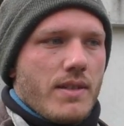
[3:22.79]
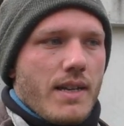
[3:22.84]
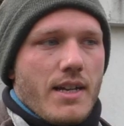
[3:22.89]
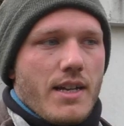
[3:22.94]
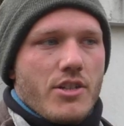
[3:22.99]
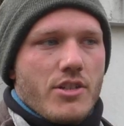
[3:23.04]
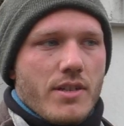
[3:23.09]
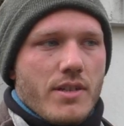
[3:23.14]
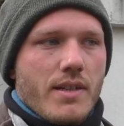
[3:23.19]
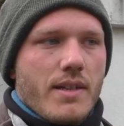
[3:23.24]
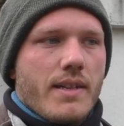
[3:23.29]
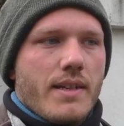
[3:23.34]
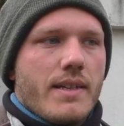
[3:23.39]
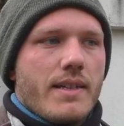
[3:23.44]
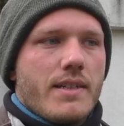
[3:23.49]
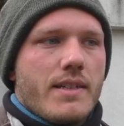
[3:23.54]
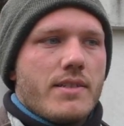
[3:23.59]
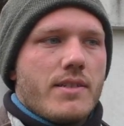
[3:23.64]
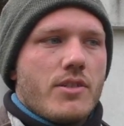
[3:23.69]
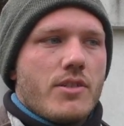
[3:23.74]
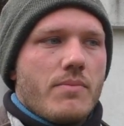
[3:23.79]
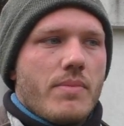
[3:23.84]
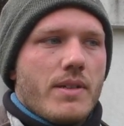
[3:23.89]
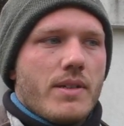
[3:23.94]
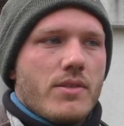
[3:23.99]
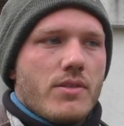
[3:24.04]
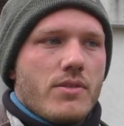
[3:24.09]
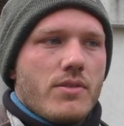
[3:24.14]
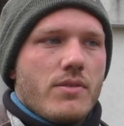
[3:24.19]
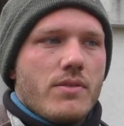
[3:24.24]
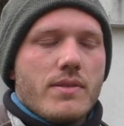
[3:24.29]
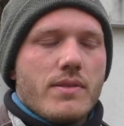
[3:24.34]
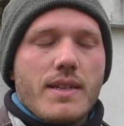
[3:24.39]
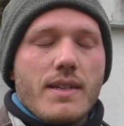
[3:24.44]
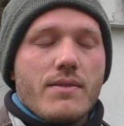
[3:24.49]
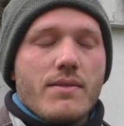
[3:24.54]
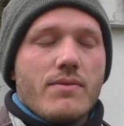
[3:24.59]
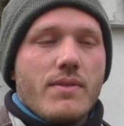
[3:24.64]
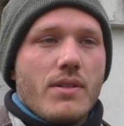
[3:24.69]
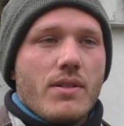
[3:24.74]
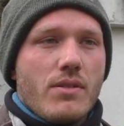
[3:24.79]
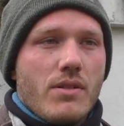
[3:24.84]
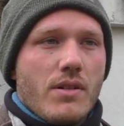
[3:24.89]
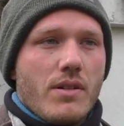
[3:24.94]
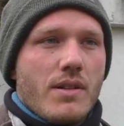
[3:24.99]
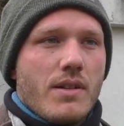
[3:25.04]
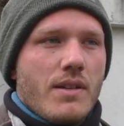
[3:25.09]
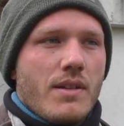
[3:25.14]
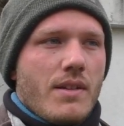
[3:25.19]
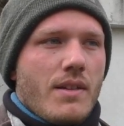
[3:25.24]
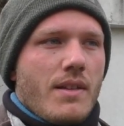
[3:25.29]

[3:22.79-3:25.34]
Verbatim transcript: acham que estes espaços não têm valor